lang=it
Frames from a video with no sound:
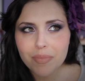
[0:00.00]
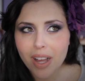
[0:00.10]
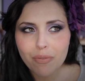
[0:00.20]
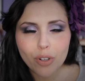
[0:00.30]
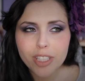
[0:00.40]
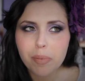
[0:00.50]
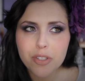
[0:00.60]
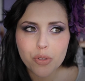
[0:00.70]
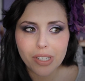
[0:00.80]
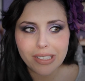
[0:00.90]
A volte
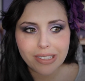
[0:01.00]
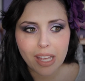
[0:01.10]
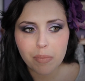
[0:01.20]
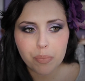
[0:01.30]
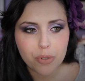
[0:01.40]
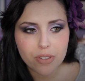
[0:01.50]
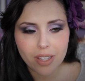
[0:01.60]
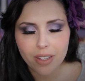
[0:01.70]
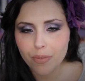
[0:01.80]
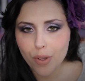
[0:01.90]
penso che il tempo
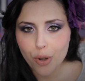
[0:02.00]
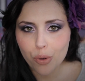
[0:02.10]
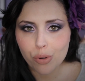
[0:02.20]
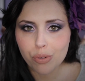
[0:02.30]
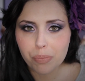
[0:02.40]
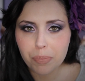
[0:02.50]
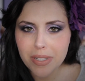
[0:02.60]
sta davvero